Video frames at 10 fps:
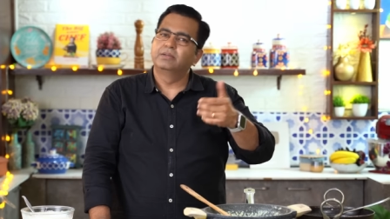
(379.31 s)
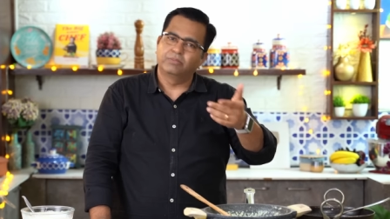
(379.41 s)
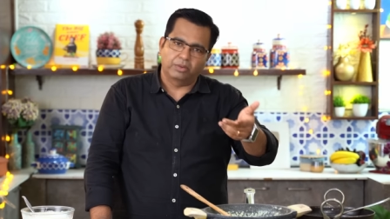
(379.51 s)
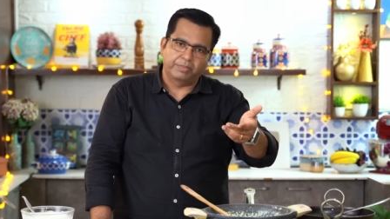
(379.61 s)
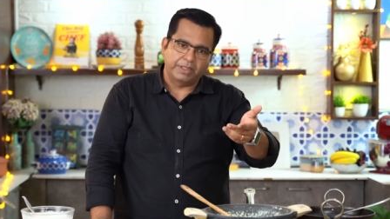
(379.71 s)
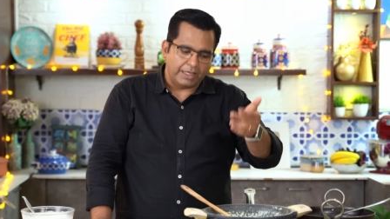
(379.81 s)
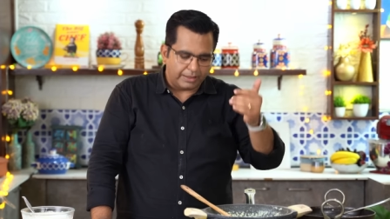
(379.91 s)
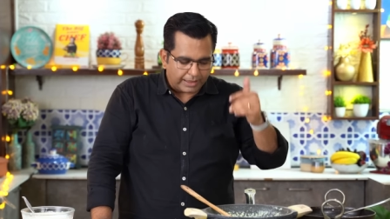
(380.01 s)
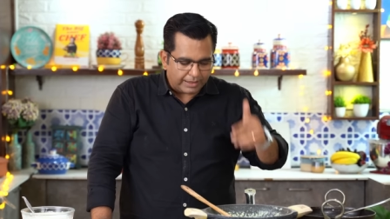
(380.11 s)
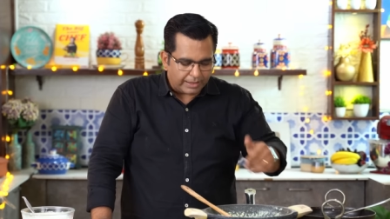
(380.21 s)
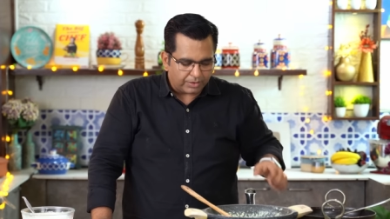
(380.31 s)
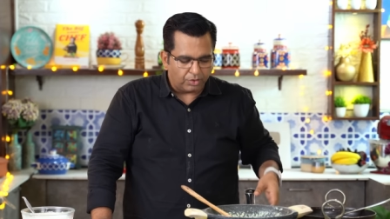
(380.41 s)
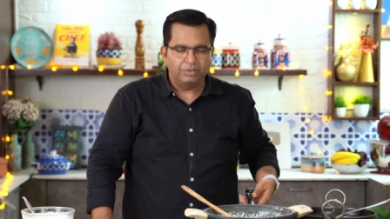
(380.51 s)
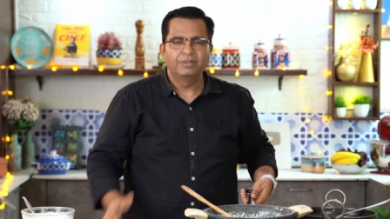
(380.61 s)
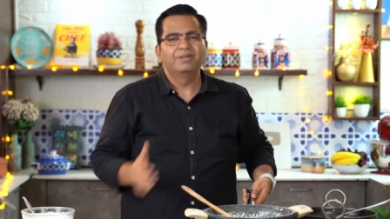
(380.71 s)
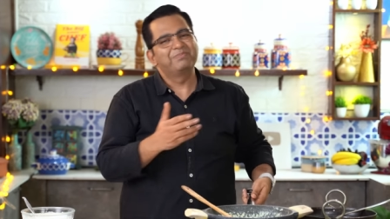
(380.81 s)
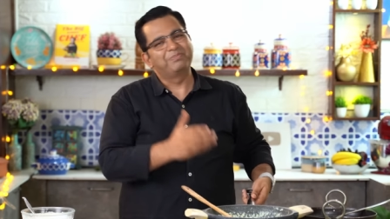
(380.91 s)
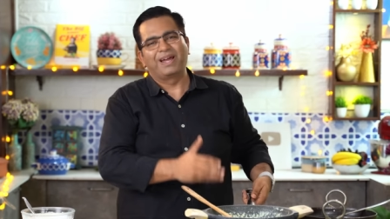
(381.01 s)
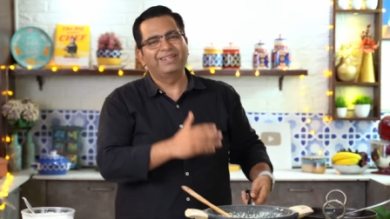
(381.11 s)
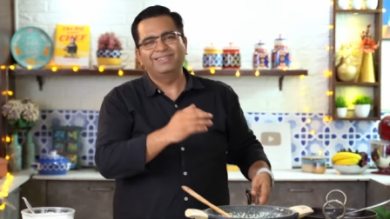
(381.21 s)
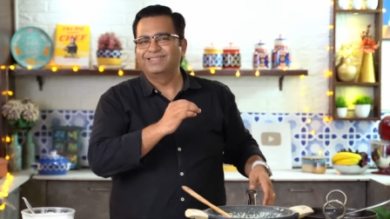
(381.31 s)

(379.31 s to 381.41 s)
बहुत बढ़िया है नहीं है तो पैन